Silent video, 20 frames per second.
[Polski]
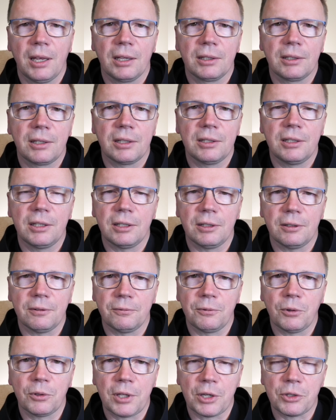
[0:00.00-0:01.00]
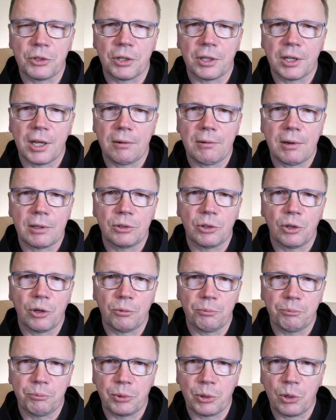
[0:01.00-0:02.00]
Kiedy woda sięgała do
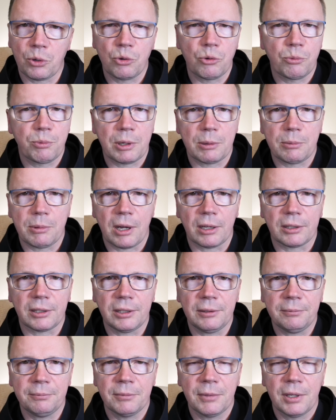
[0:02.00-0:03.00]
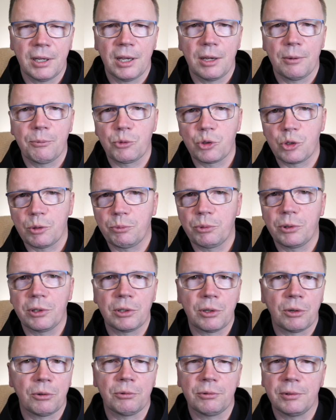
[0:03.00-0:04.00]
progu plebanii,
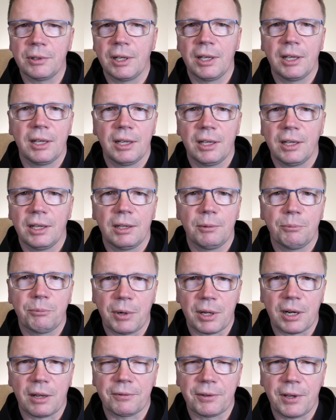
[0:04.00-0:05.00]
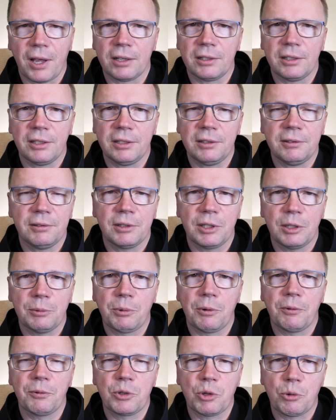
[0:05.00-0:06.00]
przypłynął parafianin i
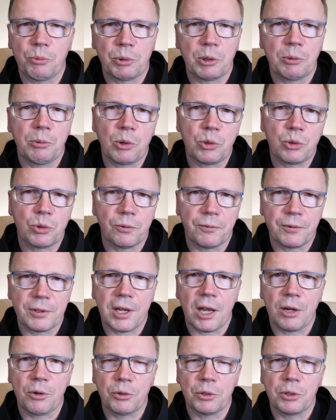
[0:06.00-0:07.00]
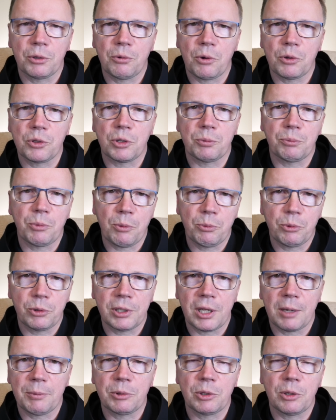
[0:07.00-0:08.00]
powiedział: Proboszczu, wskakuj do łodzi,
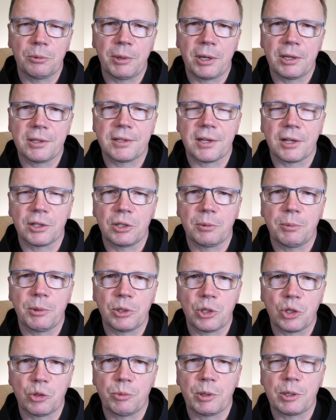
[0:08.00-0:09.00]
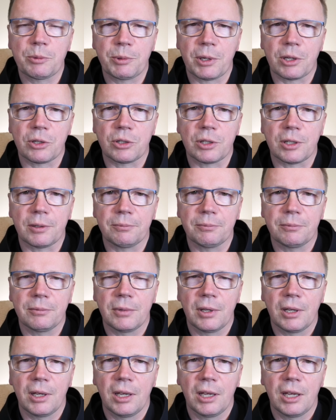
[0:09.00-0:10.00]
popłyniemy do miejsca, gdzie będziesz bezpieczny.
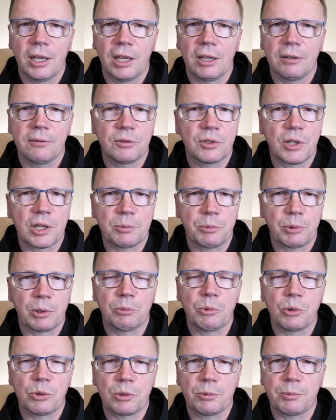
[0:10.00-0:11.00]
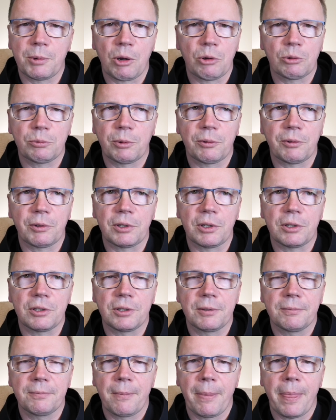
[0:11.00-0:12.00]
Wówczas proboszcz miał odpowiedzieć: